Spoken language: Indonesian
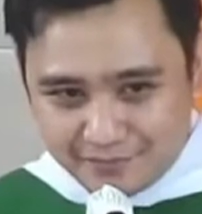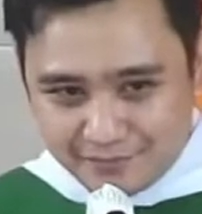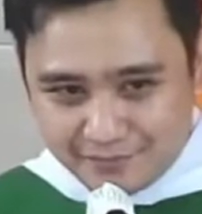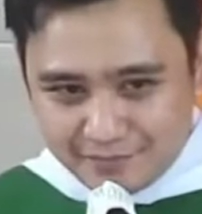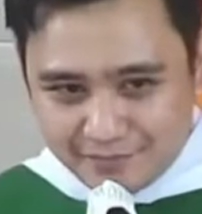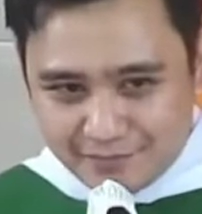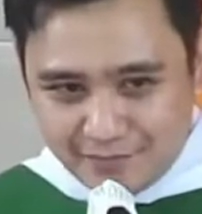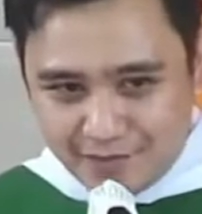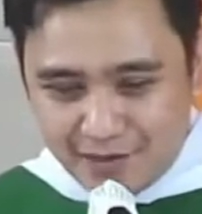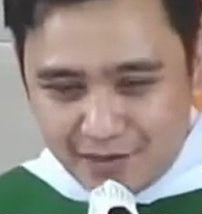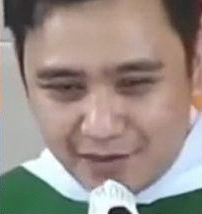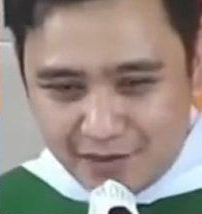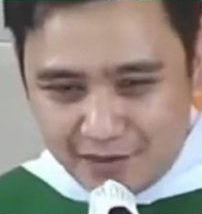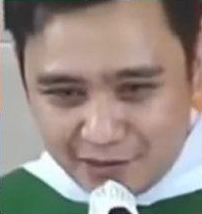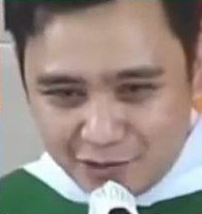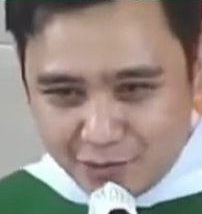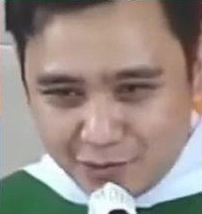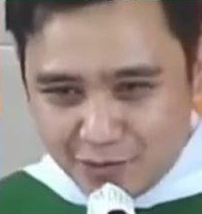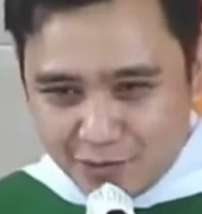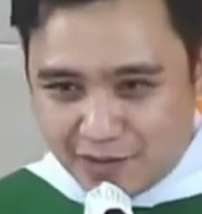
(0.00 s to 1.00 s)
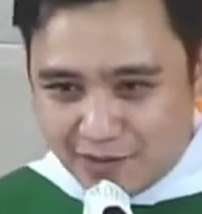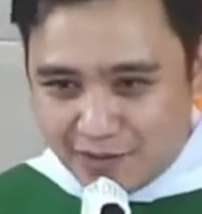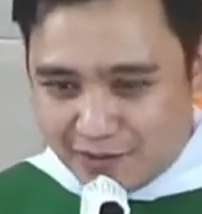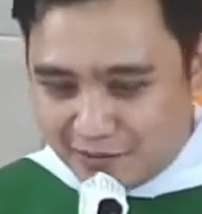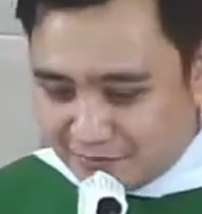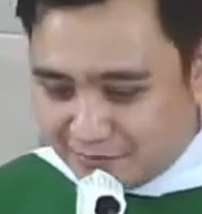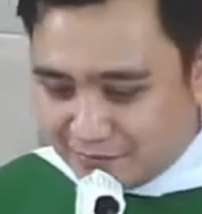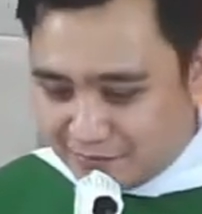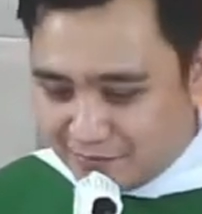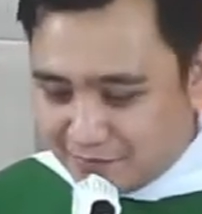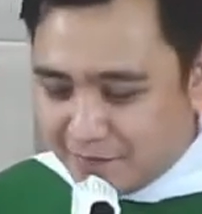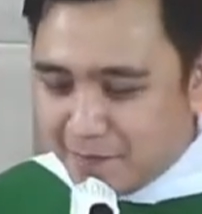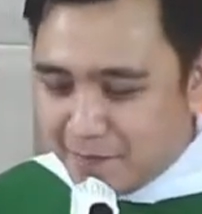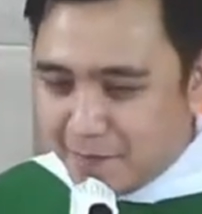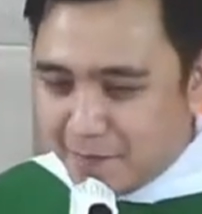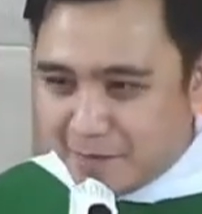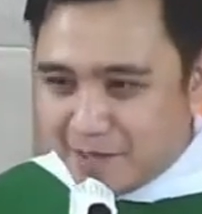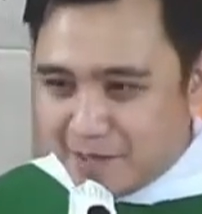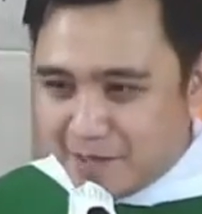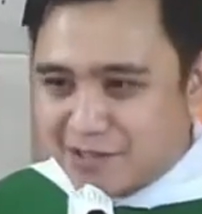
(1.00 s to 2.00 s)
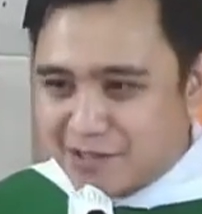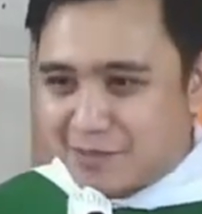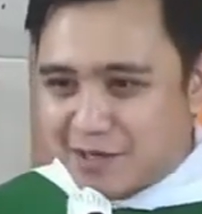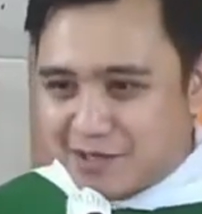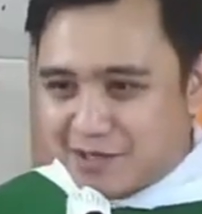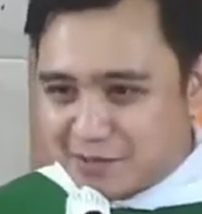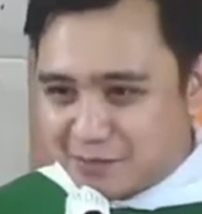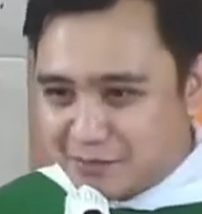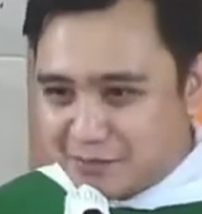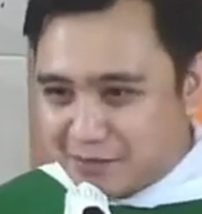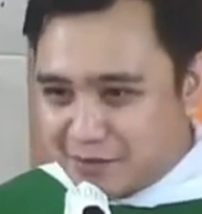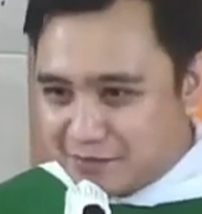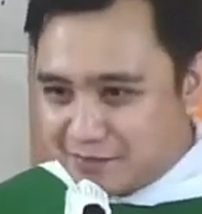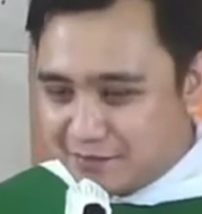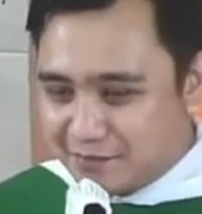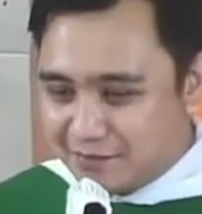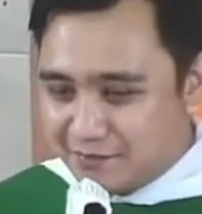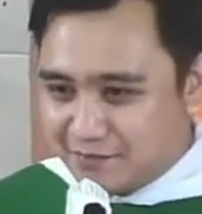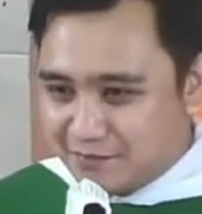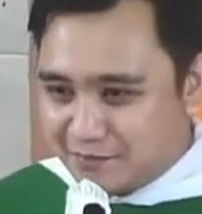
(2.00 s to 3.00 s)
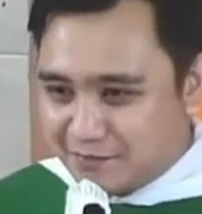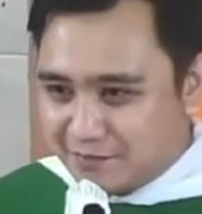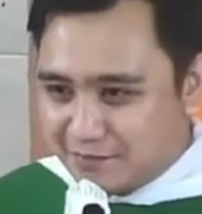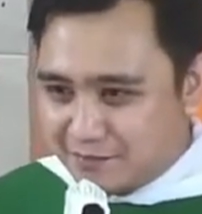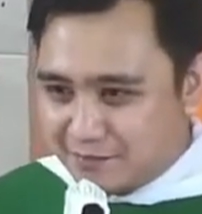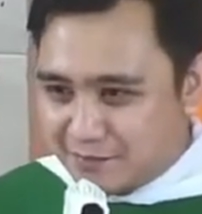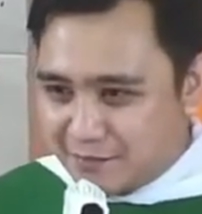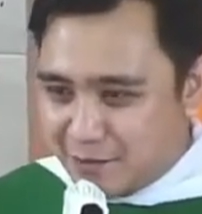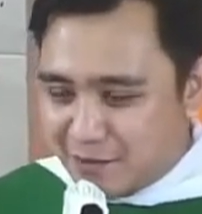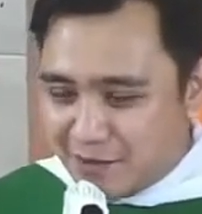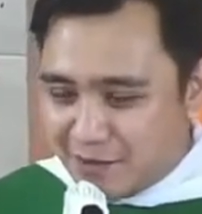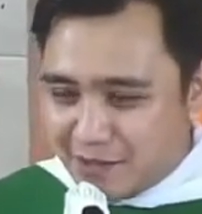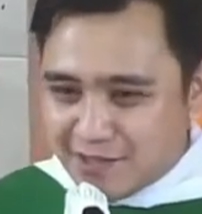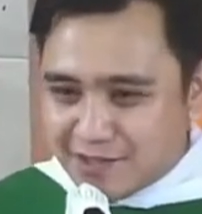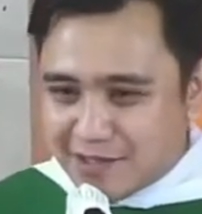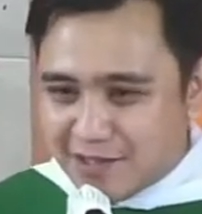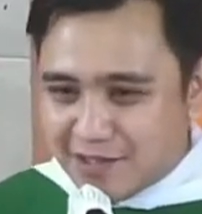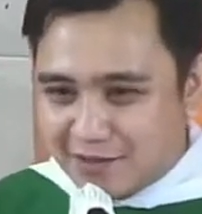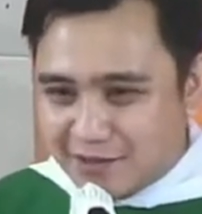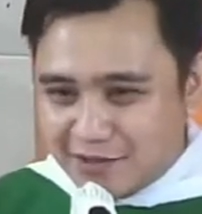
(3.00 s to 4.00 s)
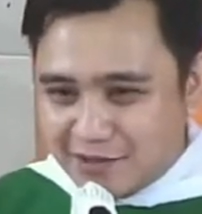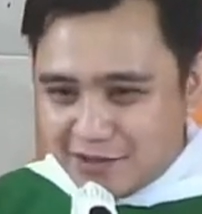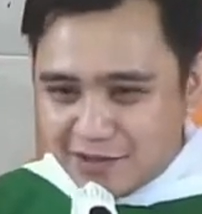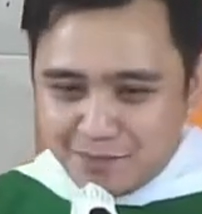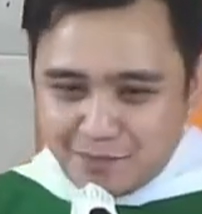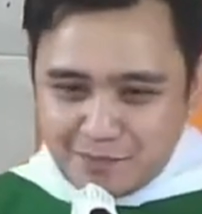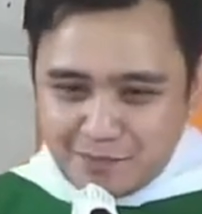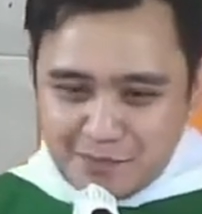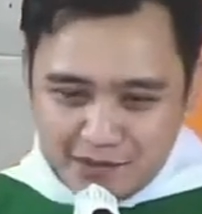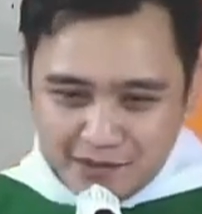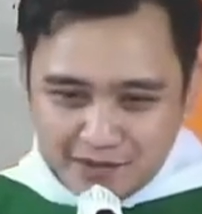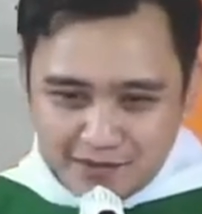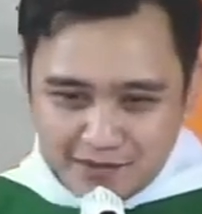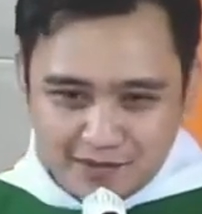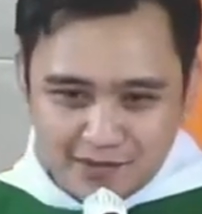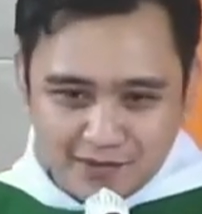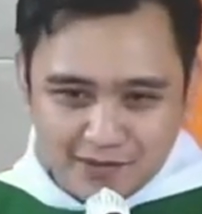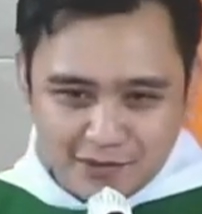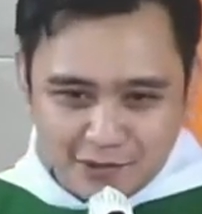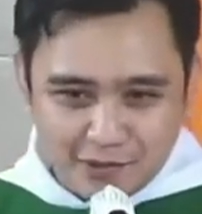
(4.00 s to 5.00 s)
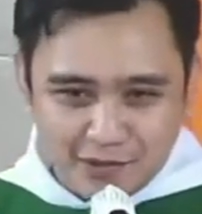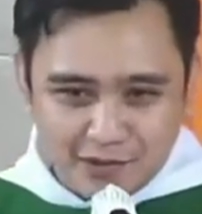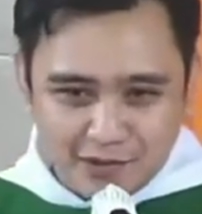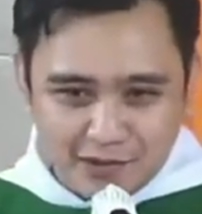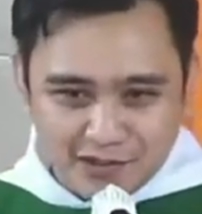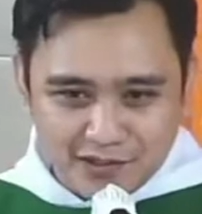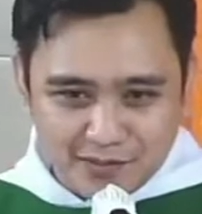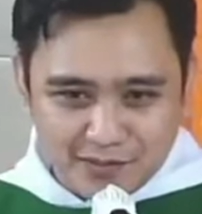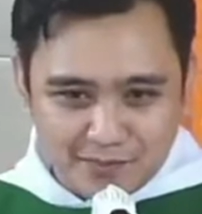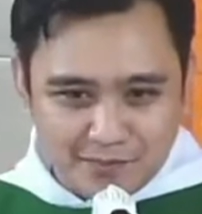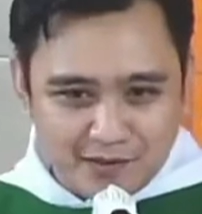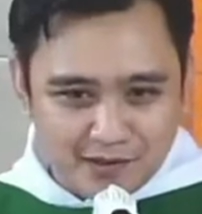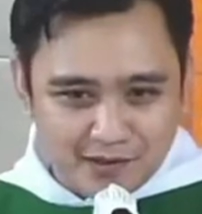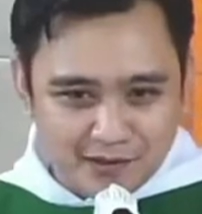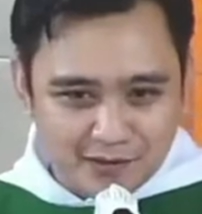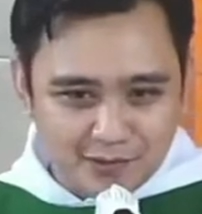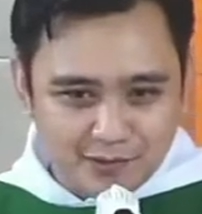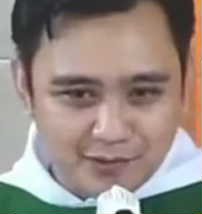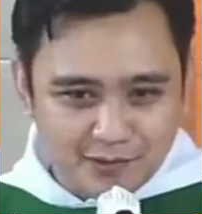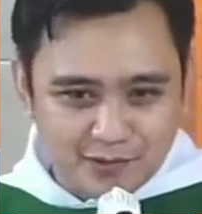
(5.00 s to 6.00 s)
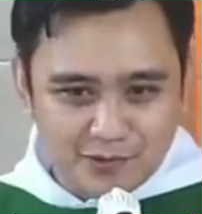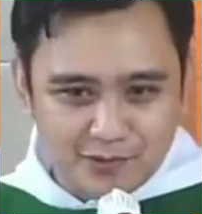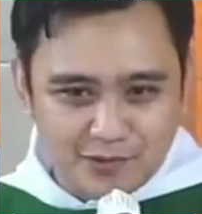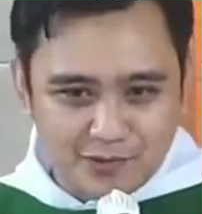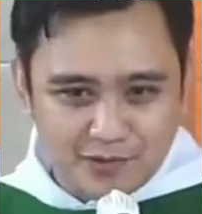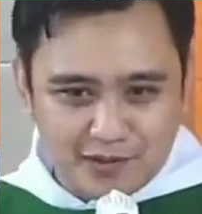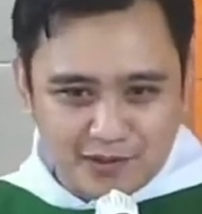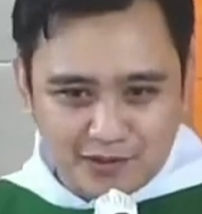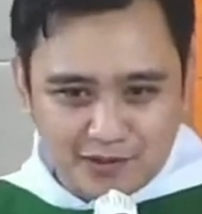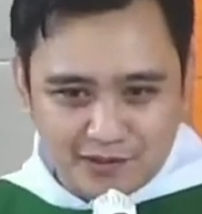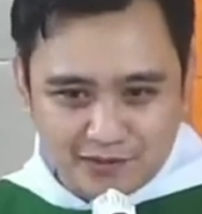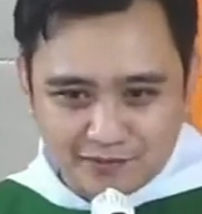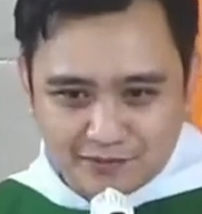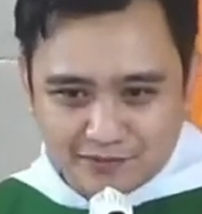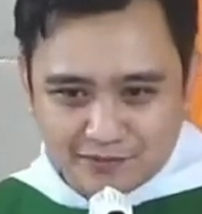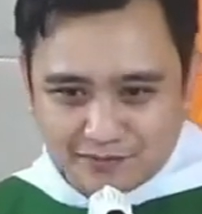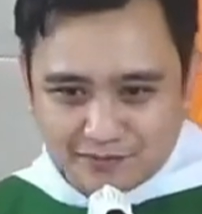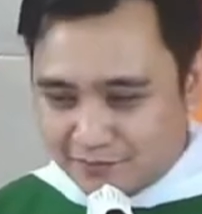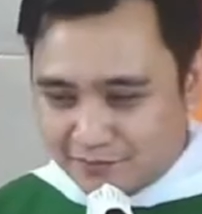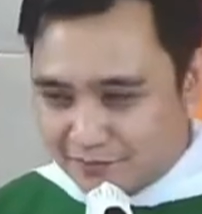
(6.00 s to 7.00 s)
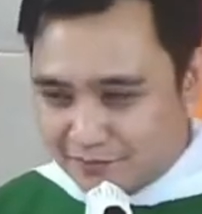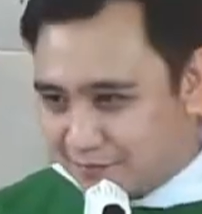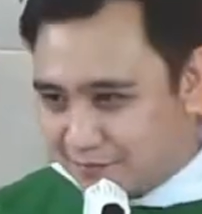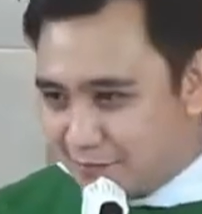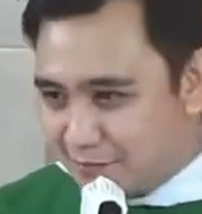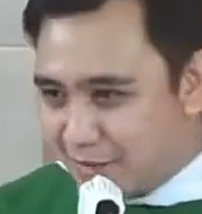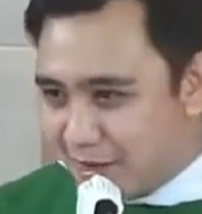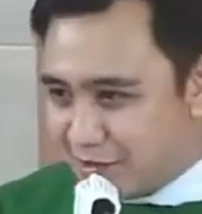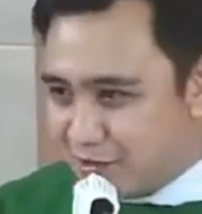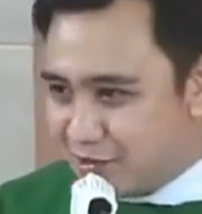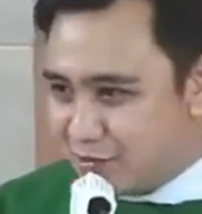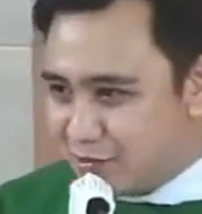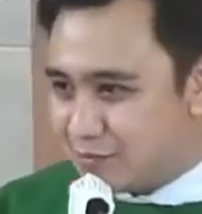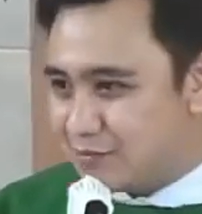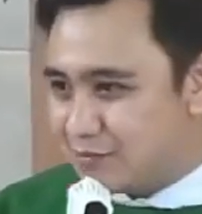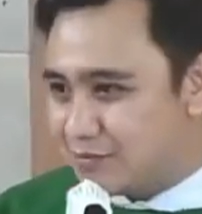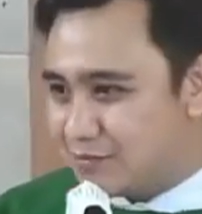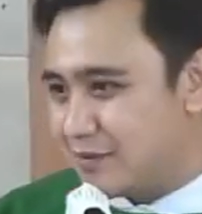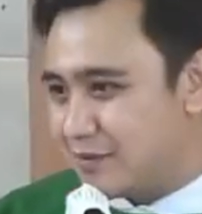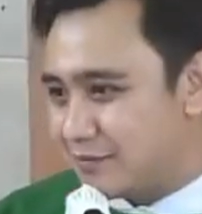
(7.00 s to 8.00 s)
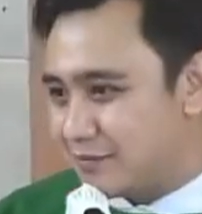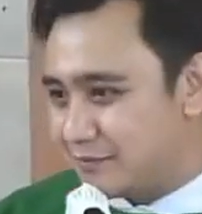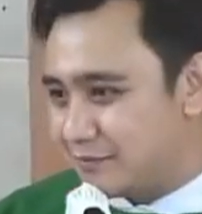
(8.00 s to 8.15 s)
ya ada jualan macam-macam ya jualan sandal jepit ya jualan sepatu jualan baju